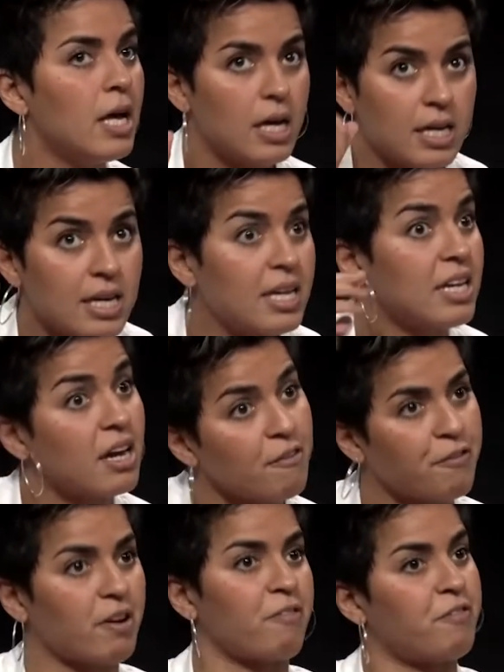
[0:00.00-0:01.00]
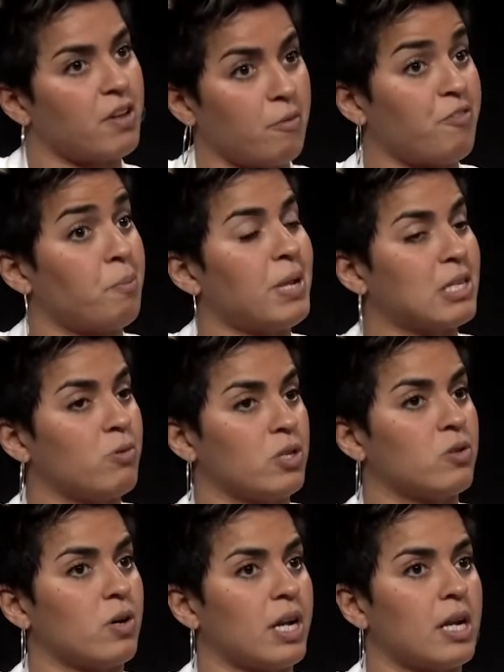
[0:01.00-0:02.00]
يرفرف في, في بلاد
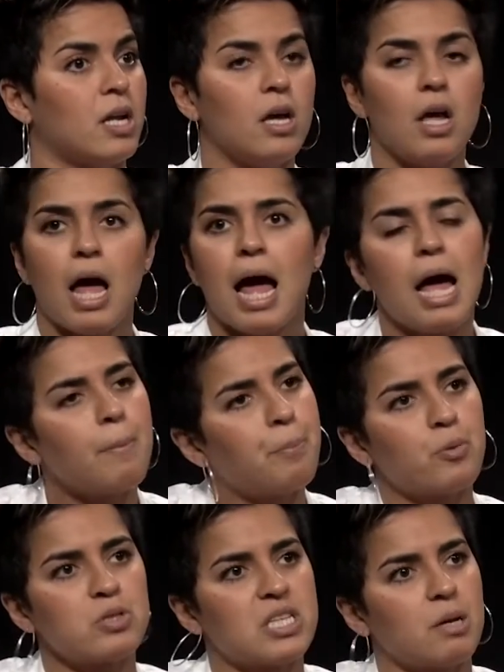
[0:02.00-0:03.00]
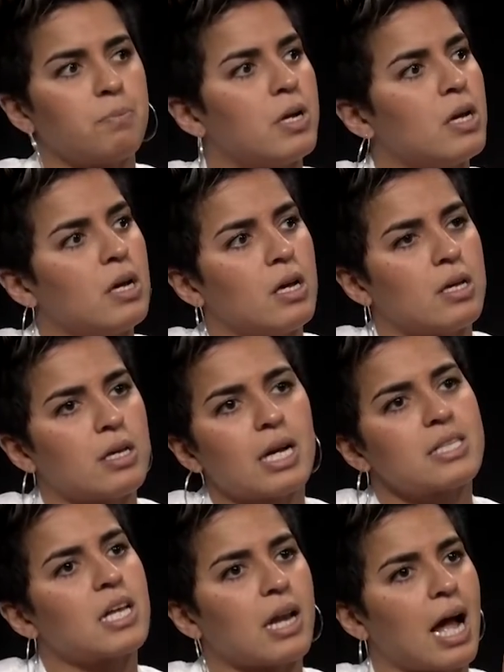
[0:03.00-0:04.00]
واحد اخرين امبوسيبل
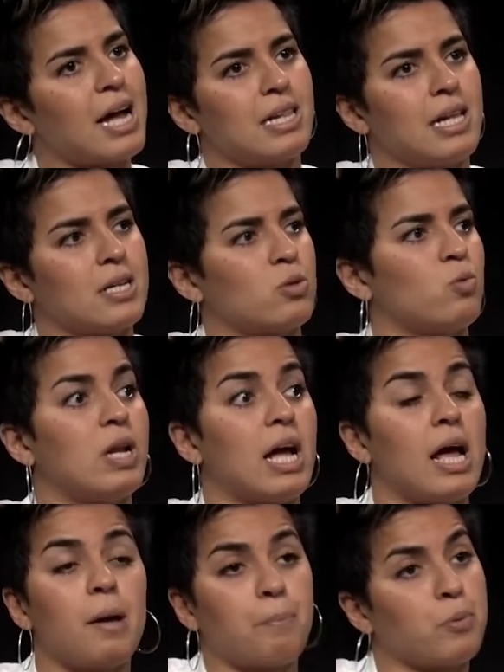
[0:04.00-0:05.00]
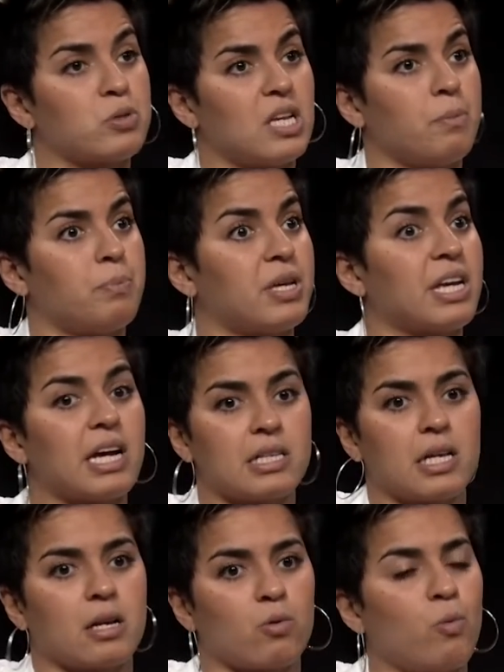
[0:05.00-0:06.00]
يقدر اتلات ولا امبوسيبل
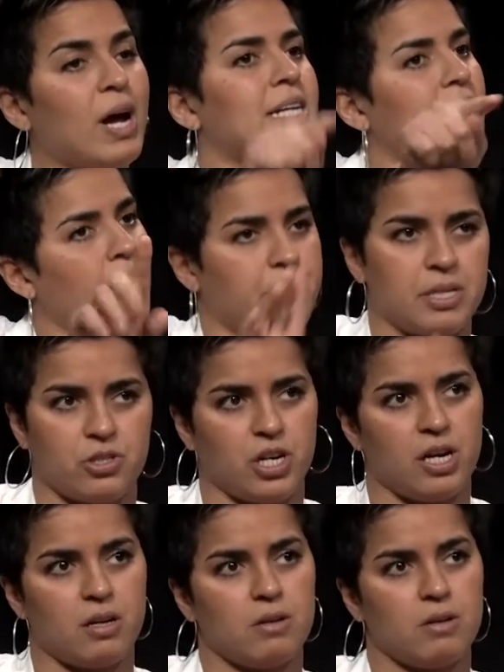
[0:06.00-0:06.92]
يقدر واحد حاب ينجح